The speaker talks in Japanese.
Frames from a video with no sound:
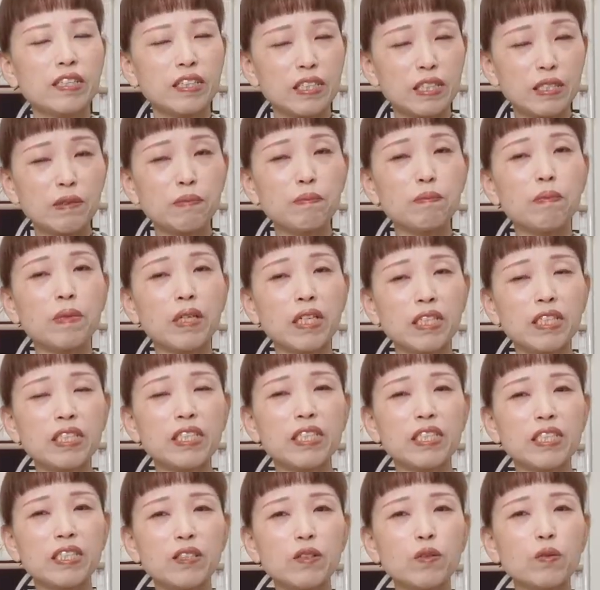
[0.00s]
じんま
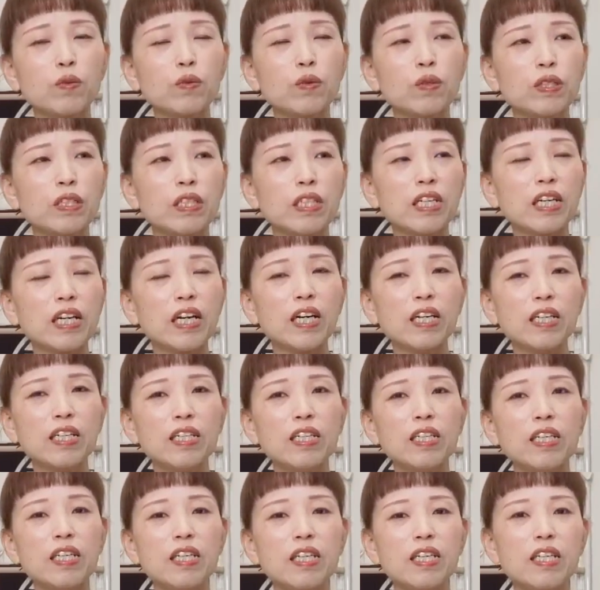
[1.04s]
しん、特に
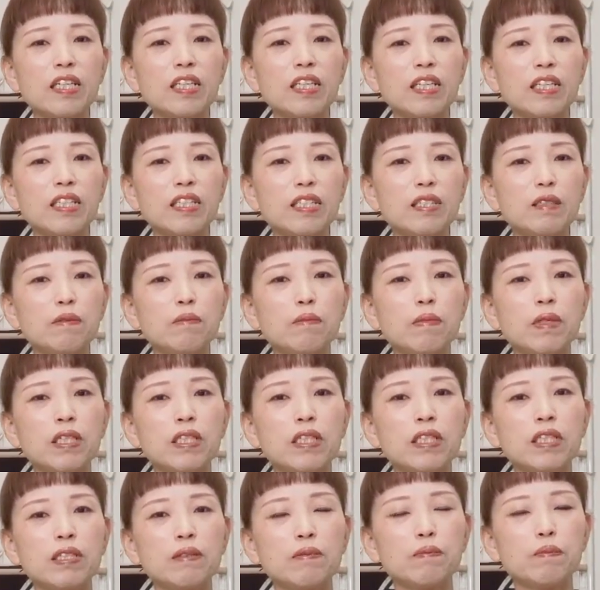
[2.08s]
寒冷でじんま
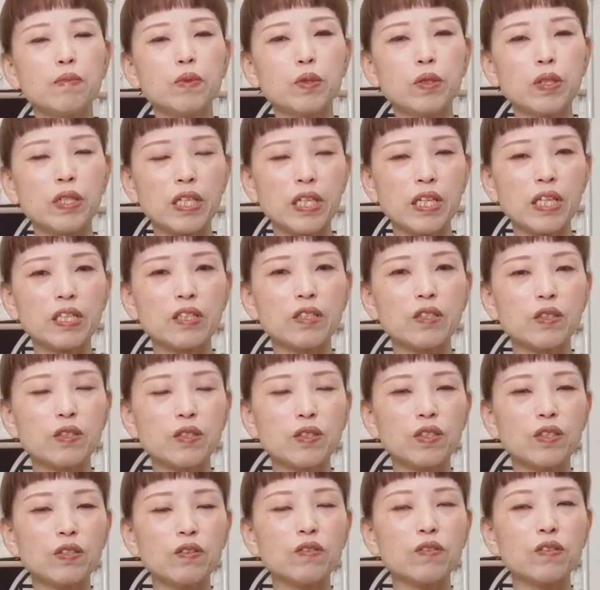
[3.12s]
しんも出やす
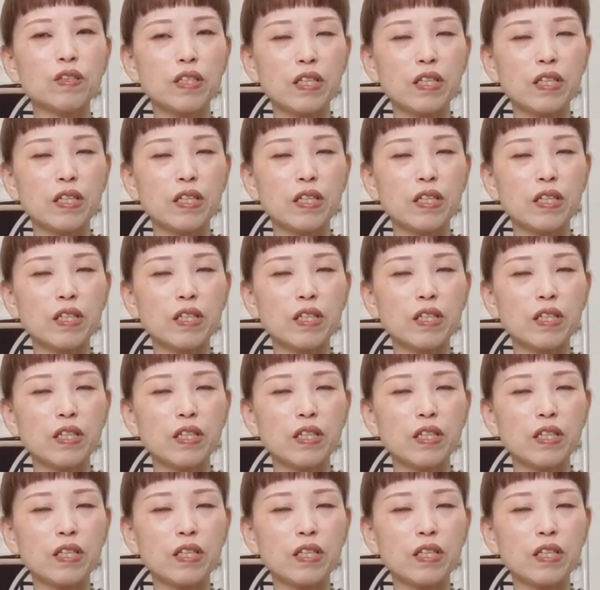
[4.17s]
いの